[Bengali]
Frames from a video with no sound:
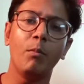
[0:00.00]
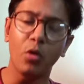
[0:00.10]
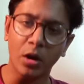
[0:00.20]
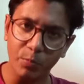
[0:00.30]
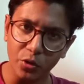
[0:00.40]

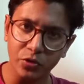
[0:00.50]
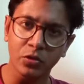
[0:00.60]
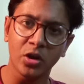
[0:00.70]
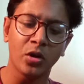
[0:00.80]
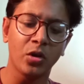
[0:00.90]
ব্লগ
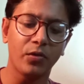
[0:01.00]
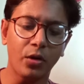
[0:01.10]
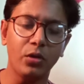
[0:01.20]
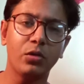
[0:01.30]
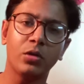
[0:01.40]
পোস্টগুলো
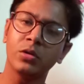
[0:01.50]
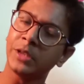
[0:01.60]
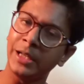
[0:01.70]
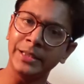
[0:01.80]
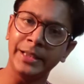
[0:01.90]
ফলো করো
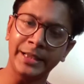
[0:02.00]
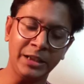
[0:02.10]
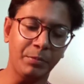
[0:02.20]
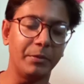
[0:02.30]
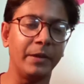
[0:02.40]
তাহলে
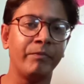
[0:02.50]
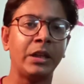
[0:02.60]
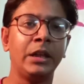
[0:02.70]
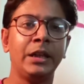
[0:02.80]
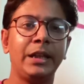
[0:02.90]
দেখতে পাবে
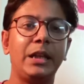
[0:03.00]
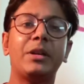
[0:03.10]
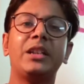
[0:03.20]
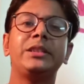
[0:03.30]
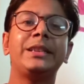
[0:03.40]

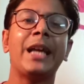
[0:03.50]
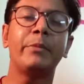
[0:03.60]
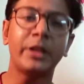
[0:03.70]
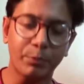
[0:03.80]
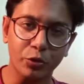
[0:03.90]
এবার আসি
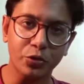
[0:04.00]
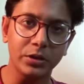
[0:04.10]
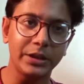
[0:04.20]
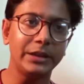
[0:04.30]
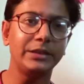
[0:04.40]
ক্যামেরার
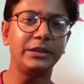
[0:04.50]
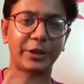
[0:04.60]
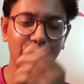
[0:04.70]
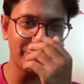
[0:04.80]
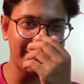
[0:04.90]
প্রসঙ্গে
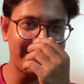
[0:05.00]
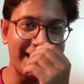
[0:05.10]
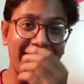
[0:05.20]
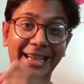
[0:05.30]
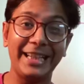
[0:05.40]
যেটা হচ্ছে
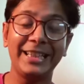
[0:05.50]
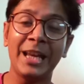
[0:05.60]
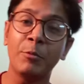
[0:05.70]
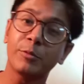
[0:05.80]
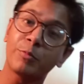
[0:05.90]
ট্যাগলাইন
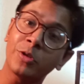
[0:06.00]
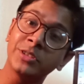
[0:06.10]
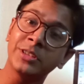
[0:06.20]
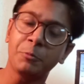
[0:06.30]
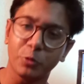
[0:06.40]
এবং
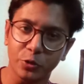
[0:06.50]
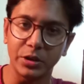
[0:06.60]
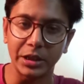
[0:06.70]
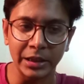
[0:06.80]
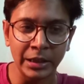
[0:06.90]
প্রসেসর
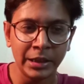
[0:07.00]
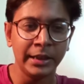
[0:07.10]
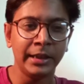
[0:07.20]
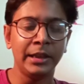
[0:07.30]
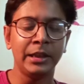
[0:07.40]
প্রসঙ্গে
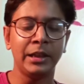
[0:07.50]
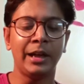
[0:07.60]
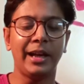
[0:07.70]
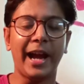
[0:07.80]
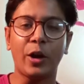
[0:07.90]

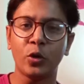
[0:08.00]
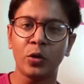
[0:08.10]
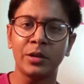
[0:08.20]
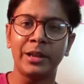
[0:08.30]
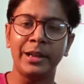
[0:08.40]

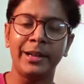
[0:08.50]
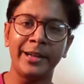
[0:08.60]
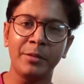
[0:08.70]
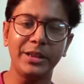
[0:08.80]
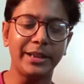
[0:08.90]
এখনও
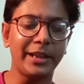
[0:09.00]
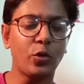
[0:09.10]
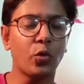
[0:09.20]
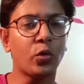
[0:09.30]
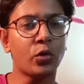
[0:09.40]
রেডমি থেকে
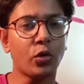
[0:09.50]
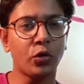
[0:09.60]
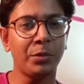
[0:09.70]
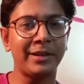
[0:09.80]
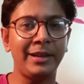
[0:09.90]
কোনো
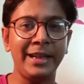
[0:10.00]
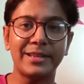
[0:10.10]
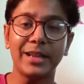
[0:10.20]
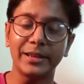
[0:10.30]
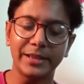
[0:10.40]
রকমের
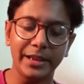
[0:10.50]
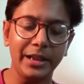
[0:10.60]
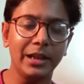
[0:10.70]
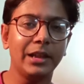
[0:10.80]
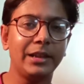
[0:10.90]
লিক্স
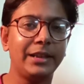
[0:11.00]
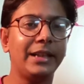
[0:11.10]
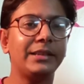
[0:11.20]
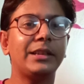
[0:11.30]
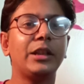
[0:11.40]
আসেনি ঠিক
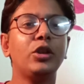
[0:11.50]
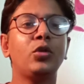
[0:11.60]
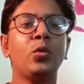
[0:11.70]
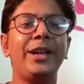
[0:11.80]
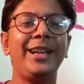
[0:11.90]
আছে
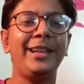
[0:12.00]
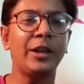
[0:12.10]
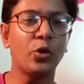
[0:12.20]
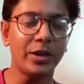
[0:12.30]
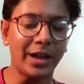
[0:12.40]
কিন্তু
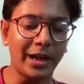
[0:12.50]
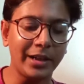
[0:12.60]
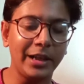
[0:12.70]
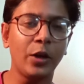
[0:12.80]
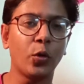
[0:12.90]
ইন্ডিয়া টুডের
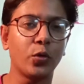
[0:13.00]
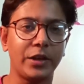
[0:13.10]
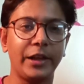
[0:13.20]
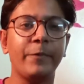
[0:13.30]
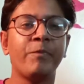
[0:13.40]
আর্টিকেল
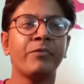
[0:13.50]
অনুযায়ী